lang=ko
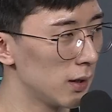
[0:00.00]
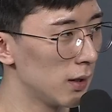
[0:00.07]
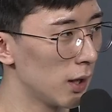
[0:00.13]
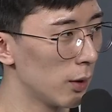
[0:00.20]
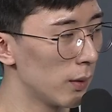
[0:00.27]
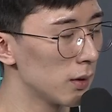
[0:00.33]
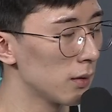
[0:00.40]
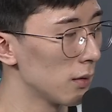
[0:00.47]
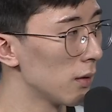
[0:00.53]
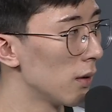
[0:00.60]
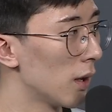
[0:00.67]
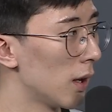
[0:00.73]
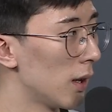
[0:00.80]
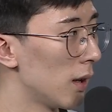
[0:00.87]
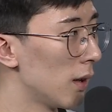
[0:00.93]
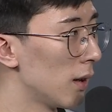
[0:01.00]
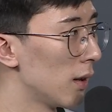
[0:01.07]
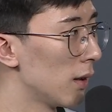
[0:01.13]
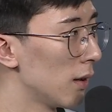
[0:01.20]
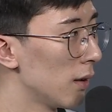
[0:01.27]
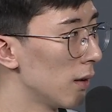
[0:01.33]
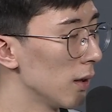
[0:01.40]
같이 해봐서
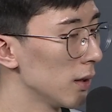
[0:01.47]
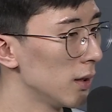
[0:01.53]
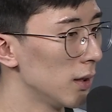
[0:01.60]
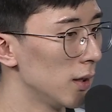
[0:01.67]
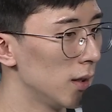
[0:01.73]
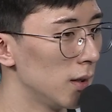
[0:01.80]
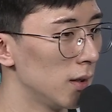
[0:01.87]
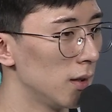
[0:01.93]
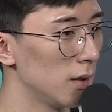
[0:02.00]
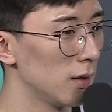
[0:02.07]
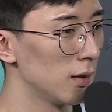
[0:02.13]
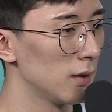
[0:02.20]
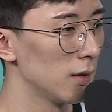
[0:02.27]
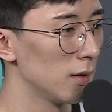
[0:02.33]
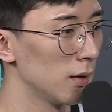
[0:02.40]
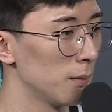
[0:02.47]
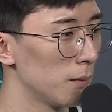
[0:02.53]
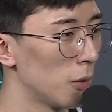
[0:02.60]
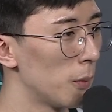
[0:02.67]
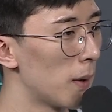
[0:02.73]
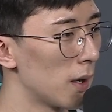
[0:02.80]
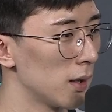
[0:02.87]
그런가 확실히
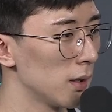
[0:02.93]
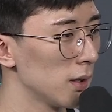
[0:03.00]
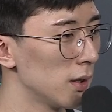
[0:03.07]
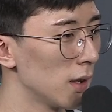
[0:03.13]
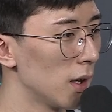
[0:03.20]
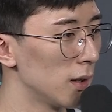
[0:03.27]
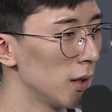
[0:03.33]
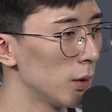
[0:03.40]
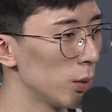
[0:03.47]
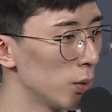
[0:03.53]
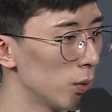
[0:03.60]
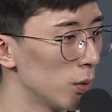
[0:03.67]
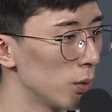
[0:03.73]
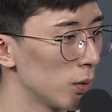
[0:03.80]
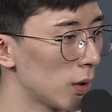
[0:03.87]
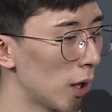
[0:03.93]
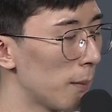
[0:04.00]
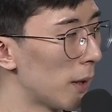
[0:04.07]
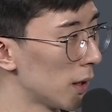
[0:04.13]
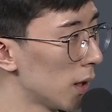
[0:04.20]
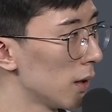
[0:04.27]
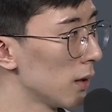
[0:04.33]
뭐 말을 크게 안 해도
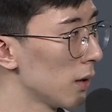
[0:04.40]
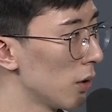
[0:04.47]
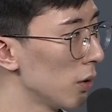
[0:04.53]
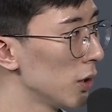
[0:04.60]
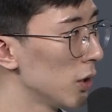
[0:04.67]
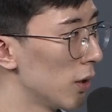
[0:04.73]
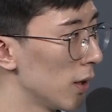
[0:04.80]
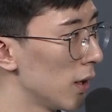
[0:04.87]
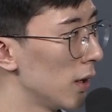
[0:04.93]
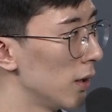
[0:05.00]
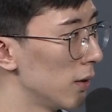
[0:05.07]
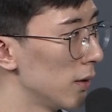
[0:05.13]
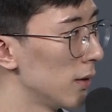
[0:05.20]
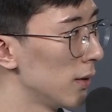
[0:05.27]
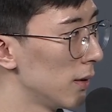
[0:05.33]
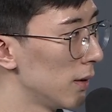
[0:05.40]
잘 맞아 떨어진 것 같아요.